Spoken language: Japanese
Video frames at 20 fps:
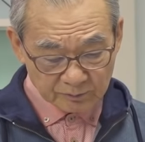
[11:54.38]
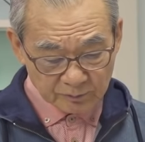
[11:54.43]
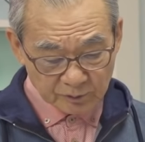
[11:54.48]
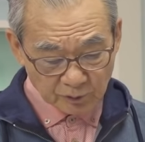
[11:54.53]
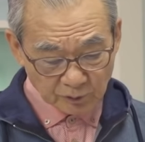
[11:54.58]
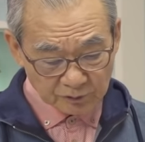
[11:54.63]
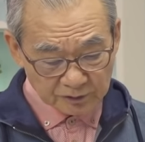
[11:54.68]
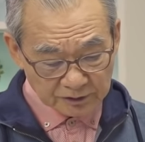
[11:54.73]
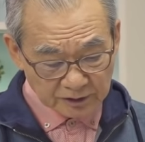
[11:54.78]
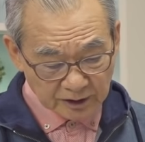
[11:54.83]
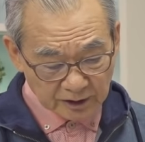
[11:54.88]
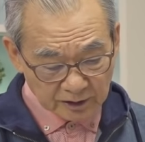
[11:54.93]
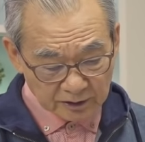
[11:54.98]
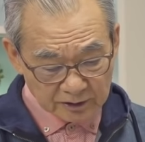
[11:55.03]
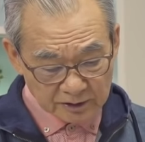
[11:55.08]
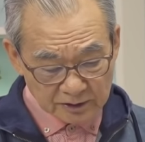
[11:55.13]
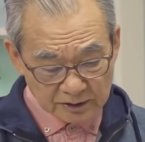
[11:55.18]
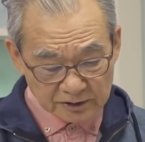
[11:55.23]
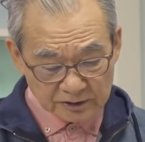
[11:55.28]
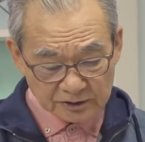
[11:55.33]
病気で
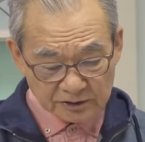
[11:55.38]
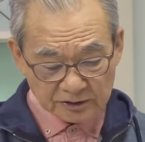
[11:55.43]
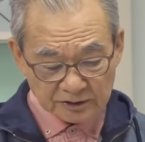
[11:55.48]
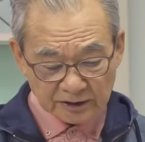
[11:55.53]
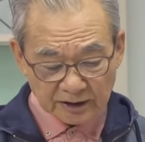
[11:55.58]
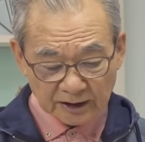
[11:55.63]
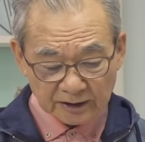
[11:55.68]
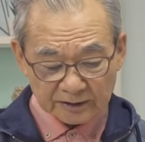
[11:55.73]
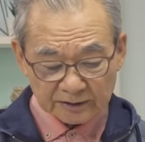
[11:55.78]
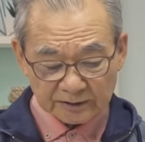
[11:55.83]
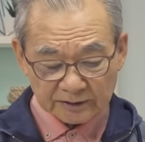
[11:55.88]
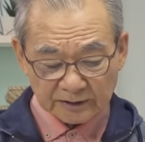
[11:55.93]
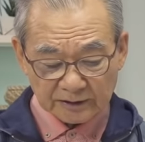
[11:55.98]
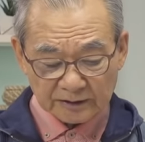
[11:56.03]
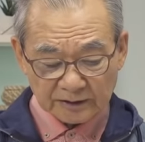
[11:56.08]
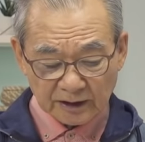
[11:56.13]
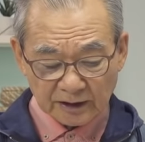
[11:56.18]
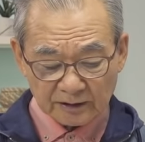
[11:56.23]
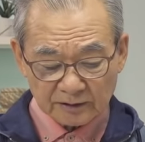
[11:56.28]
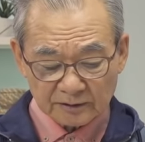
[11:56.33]
死にかけてい
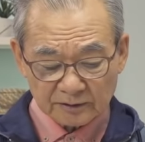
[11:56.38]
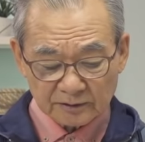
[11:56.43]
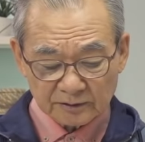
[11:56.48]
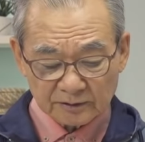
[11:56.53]
た。